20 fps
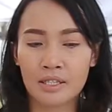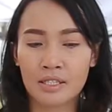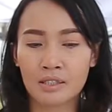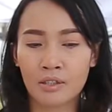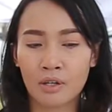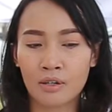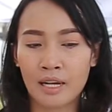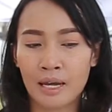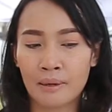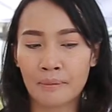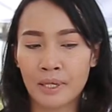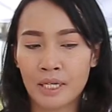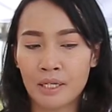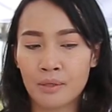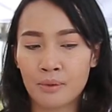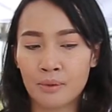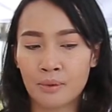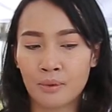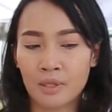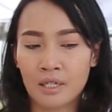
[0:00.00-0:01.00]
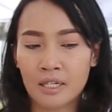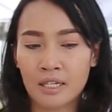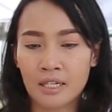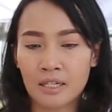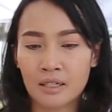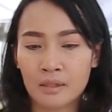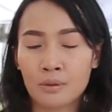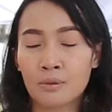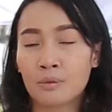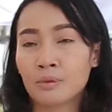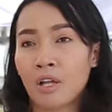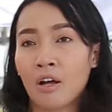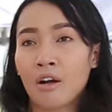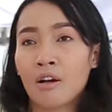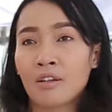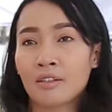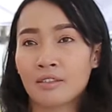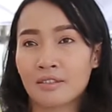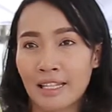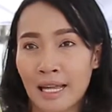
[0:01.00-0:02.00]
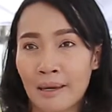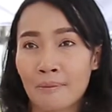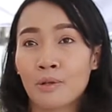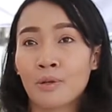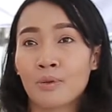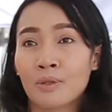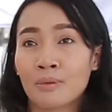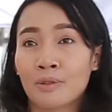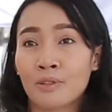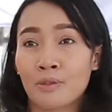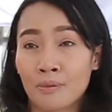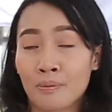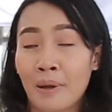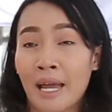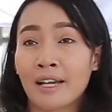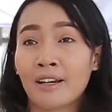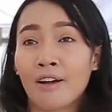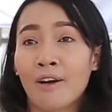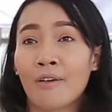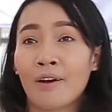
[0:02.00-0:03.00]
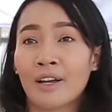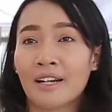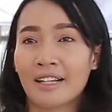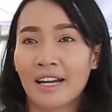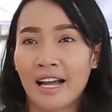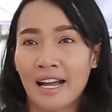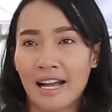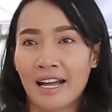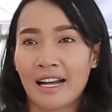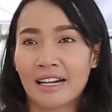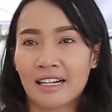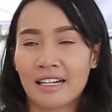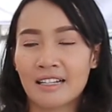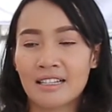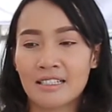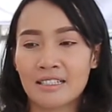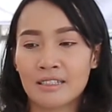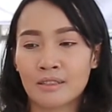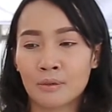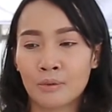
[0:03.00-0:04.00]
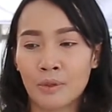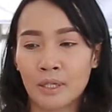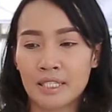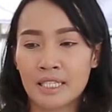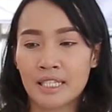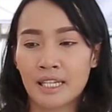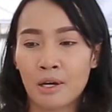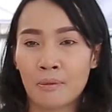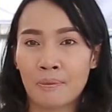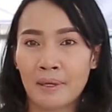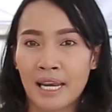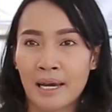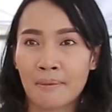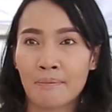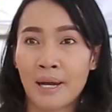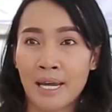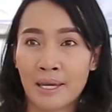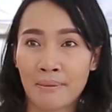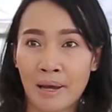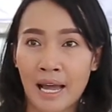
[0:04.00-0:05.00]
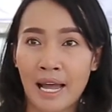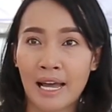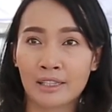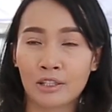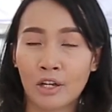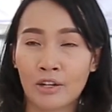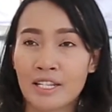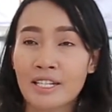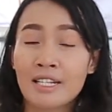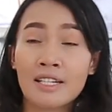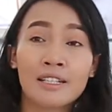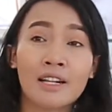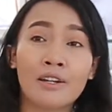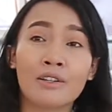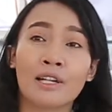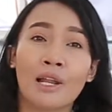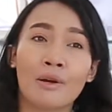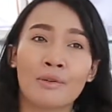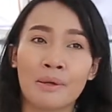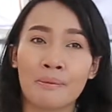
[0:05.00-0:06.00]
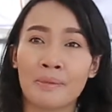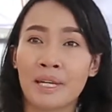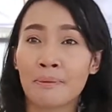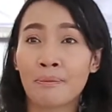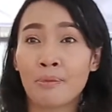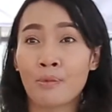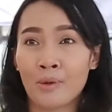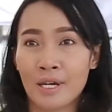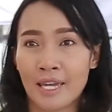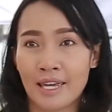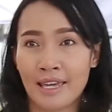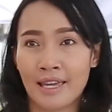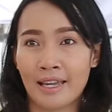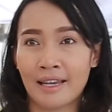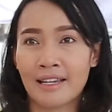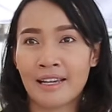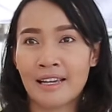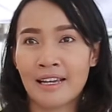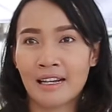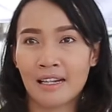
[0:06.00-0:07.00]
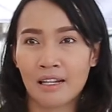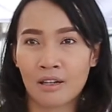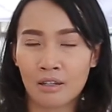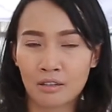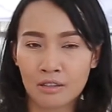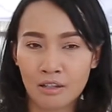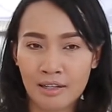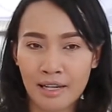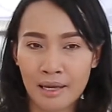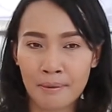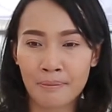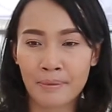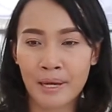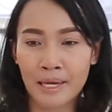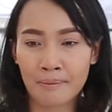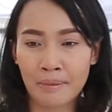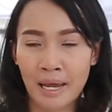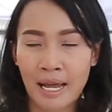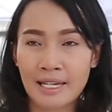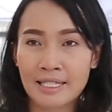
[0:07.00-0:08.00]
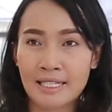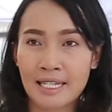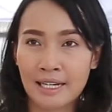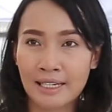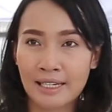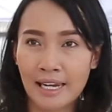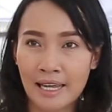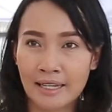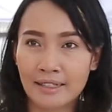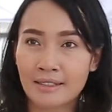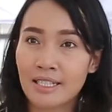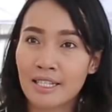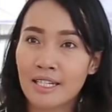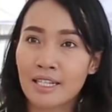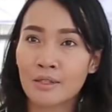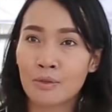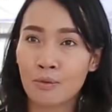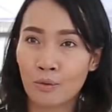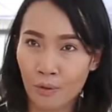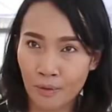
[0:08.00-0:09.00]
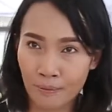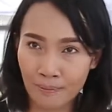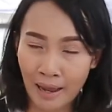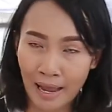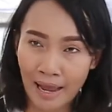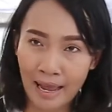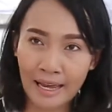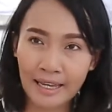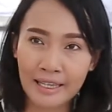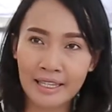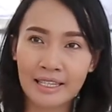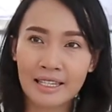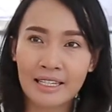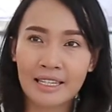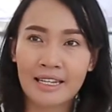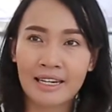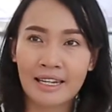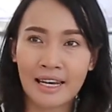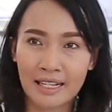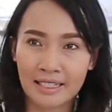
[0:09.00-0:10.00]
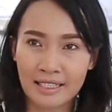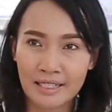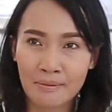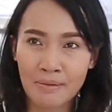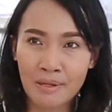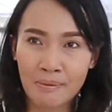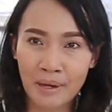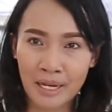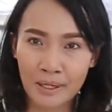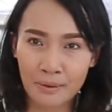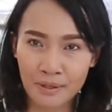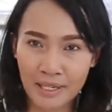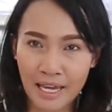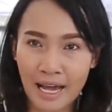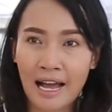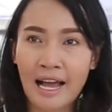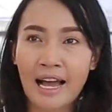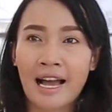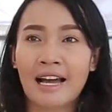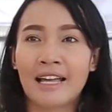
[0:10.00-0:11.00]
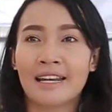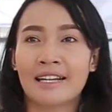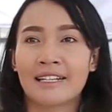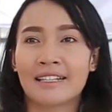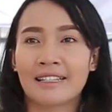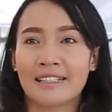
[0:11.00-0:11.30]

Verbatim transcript: ก็คือต้องทำให้ถูก ถูกต้องตามกฎกฎหมายก่อนค่ะ ก็คือตัวที่เราไปรับใบมา ตอนนี้คือเราเรายังไม่ได้ปลูกเอง เราก็ต้องรับใบมาจากแหล่งที่ถูกกฎหมาย แหล่งที่มีใบอนุญาต